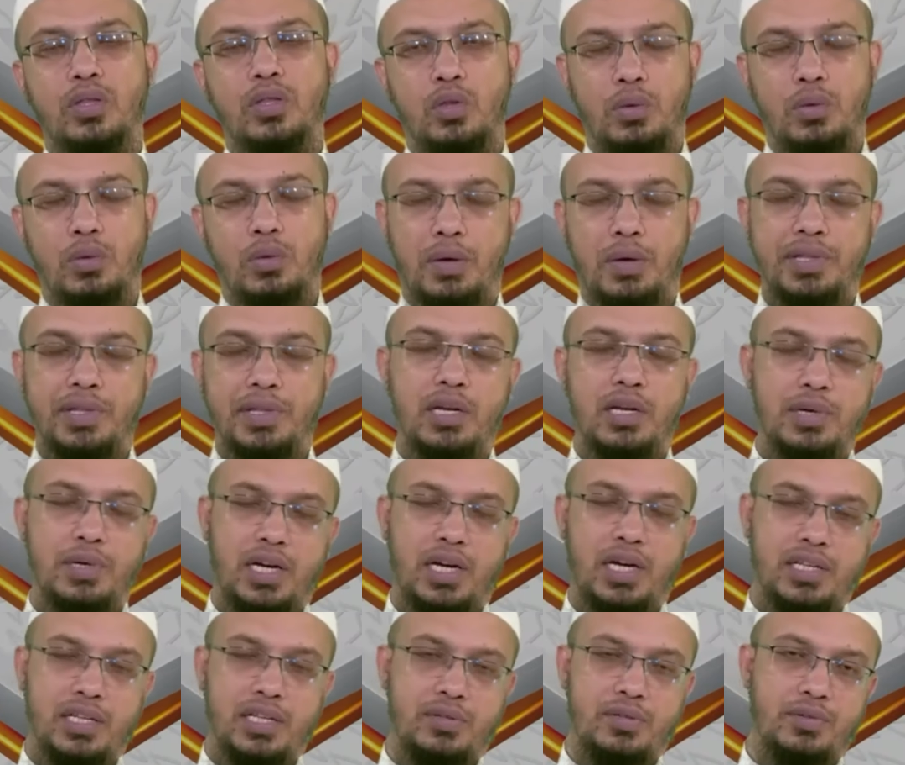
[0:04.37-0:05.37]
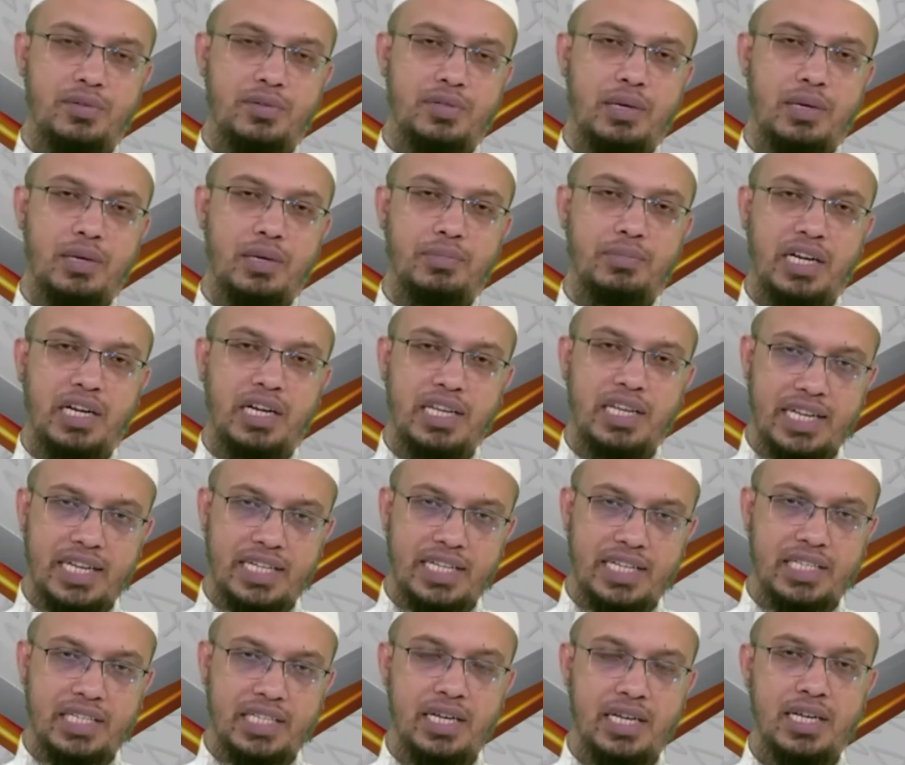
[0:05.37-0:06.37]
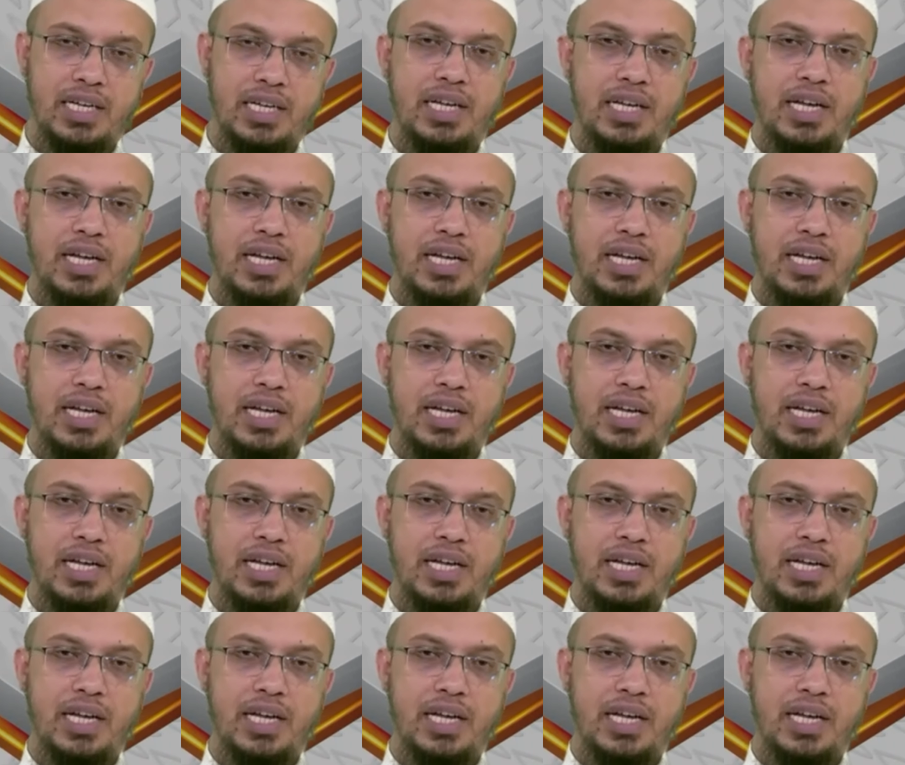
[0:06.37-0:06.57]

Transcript: তবে আমাদের নবী আলি ইসলাম দাড়ি রেখেছেন